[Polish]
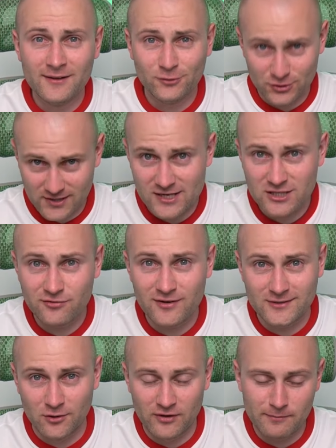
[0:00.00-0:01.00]
dostaniesz dwie
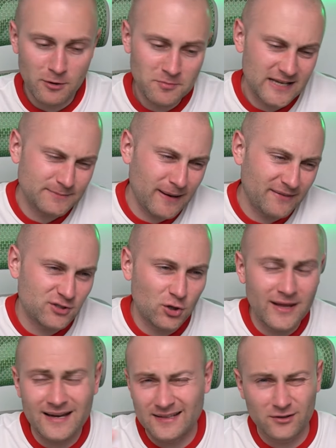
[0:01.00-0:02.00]
stówy. Promka
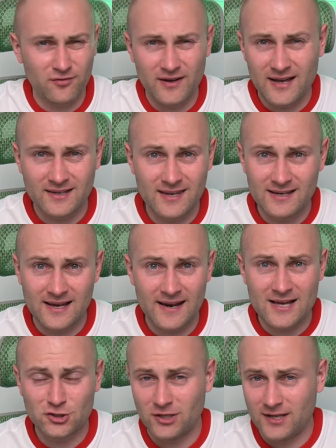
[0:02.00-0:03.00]
sprawdzona, katowana
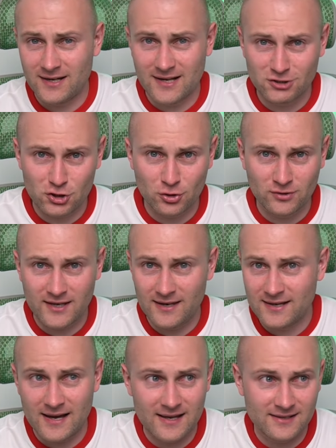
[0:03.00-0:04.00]
kilkanaście, kilkadziesiąt,
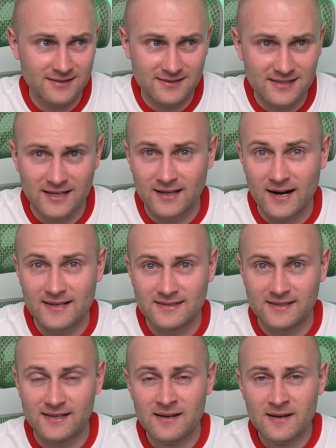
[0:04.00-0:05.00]
kilkaset
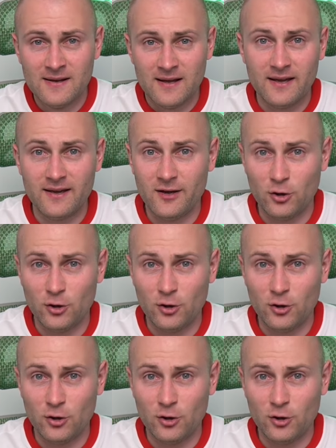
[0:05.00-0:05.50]
razy e,